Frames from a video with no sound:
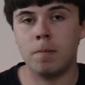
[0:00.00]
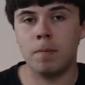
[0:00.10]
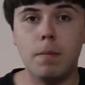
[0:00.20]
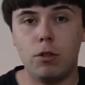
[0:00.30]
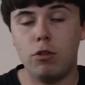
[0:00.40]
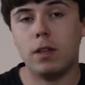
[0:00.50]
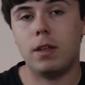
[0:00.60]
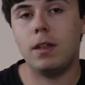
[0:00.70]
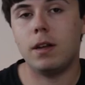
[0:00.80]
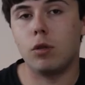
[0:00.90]
Immaginate
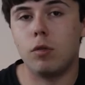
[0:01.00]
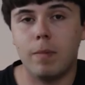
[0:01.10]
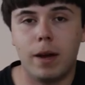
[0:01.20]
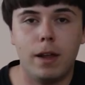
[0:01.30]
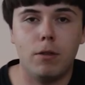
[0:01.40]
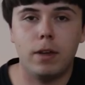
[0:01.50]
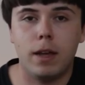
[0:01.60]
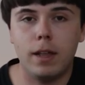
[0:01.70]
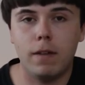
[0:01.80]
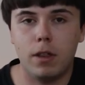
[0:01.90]
di trasformarli in
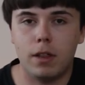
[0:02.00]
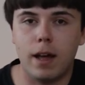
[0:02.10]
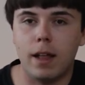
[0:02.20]
occhiali da vista,